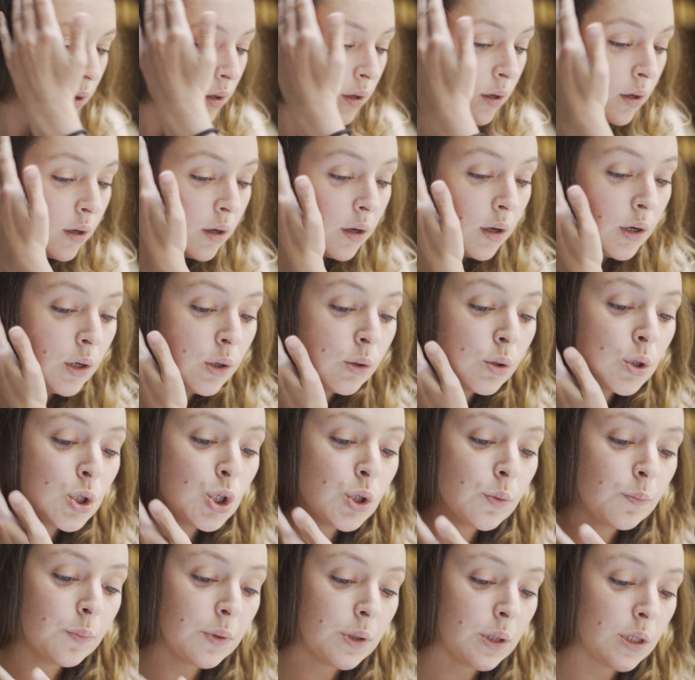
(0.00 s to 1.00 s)
а,
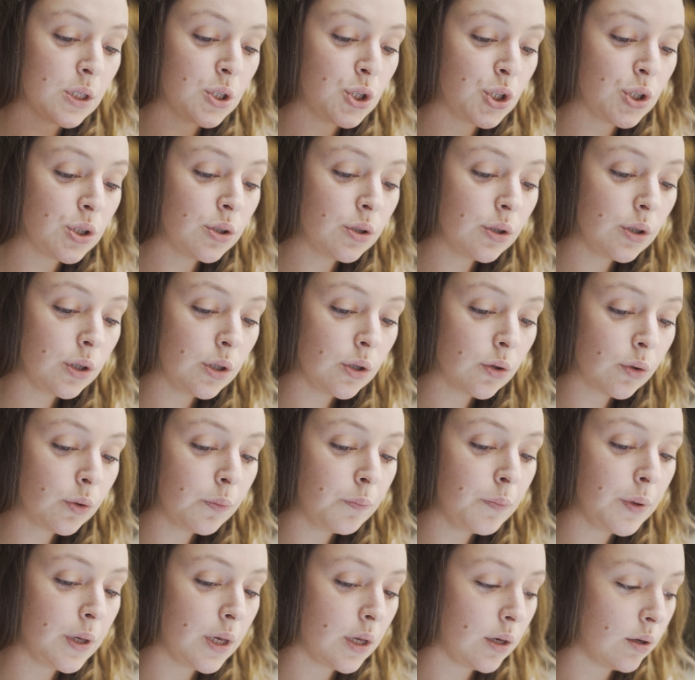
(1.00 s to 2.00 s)
Леша потащил ее к
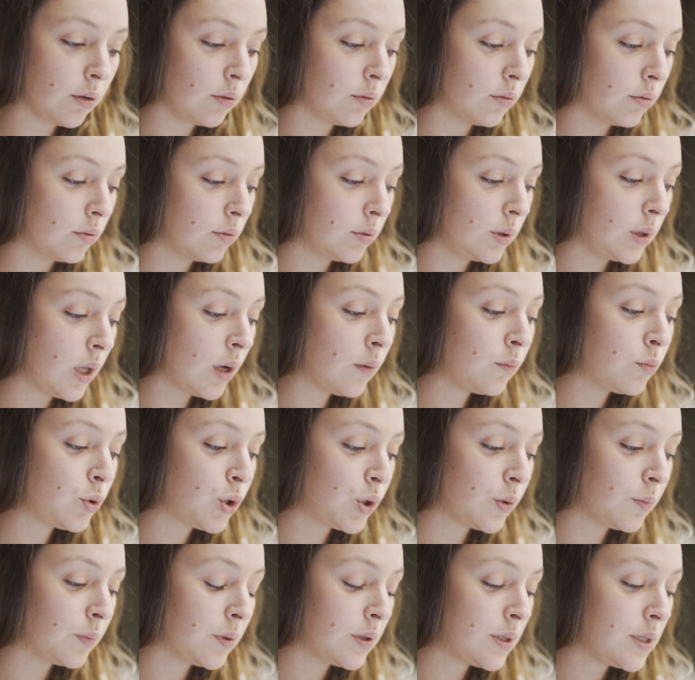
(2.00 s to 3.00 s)
берегу. Там
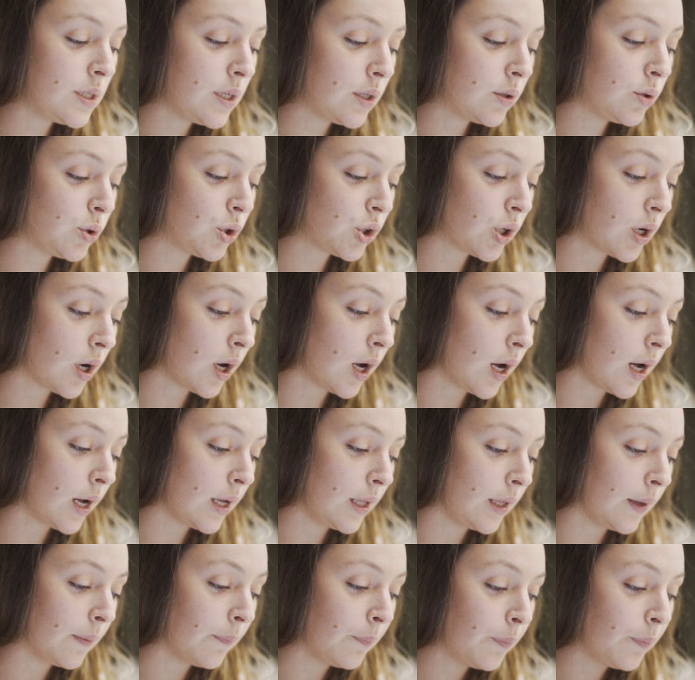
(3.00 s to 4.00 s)
уже был дедушка Ани.